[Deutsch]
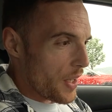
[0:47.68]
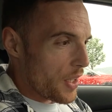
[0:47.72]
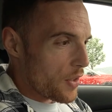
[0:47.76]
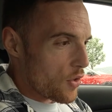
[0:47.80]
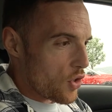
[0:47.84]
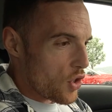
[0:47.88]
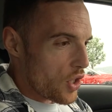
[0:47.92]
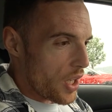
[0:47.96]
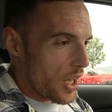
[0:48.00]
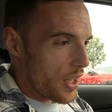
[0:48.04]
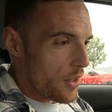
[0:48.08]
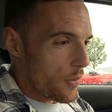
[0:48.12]

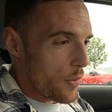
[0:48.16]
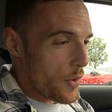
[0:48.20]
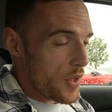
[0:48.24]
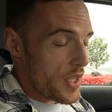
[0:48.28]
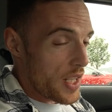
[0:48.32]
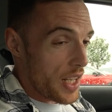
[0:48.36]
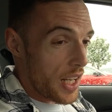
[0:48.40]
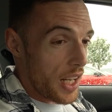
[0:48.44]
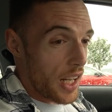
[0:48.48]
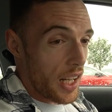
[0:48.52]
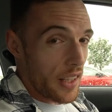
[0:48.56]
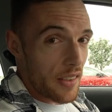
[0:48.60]
einen Stand, wo
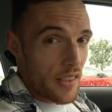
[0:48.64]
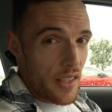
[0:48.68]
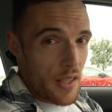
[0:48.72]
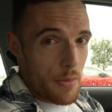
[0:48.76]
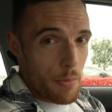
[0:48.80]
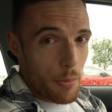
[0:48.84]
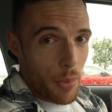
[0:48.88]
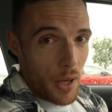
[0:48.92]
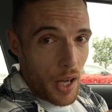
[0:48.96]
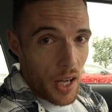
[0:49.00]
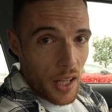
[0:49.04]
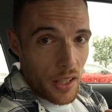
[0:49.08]
sie
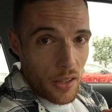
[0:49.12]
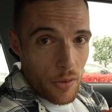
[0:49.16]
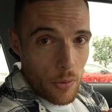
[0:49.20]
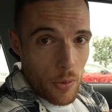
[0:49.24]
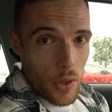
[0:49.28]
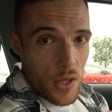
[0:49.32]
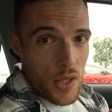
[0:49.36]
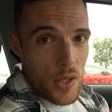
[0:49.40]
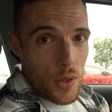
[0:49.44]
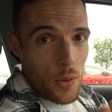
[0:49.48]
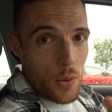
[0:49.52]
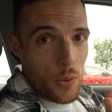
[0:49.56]
gratis
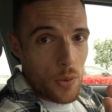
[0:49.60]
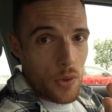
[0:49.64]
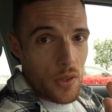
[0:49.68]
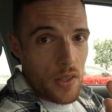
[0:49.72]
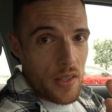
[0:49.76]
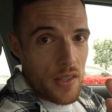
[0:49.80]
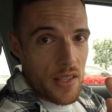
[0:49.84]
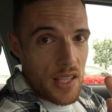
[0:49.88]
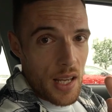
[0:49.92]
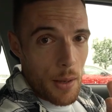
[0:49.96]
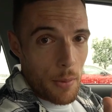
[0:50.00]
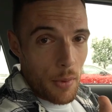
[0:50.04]
Bratwurst und
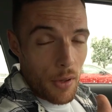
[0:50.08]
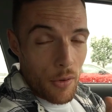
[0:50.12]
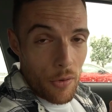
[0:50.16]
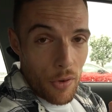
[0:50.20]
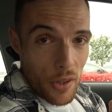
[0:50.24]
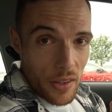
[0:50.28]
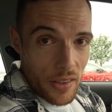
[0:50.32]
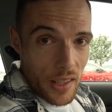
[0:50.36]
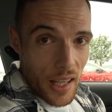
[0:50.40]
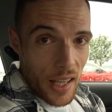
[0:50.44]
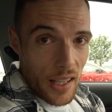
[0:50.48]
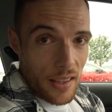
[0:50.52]
Semmel
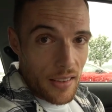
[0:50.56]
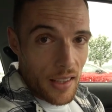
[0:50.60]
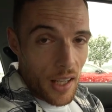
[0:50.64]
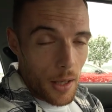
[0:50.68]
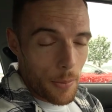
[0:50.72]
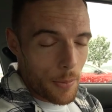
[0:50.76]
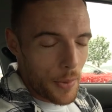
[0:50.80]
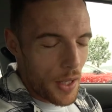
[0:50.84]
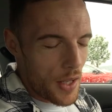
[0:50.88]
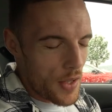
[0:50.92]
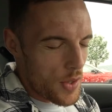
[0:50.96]
verteilt haben.